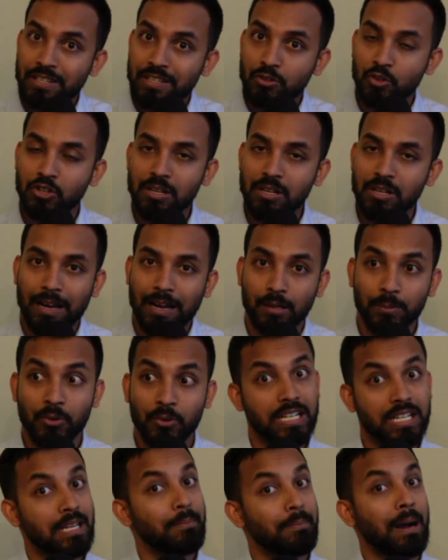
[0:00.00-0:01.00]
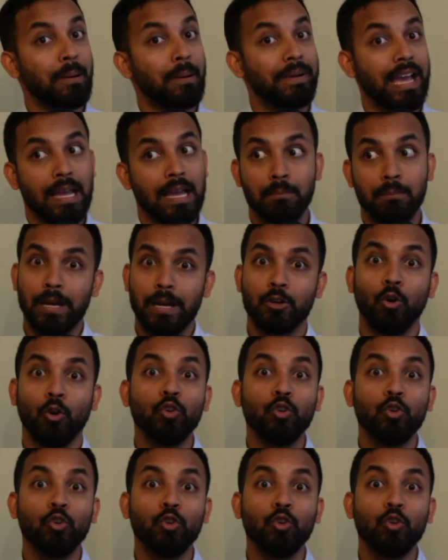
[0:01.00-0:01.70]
সেন্সরশিপ আরোপ করে সে ভাবে আই এম মাই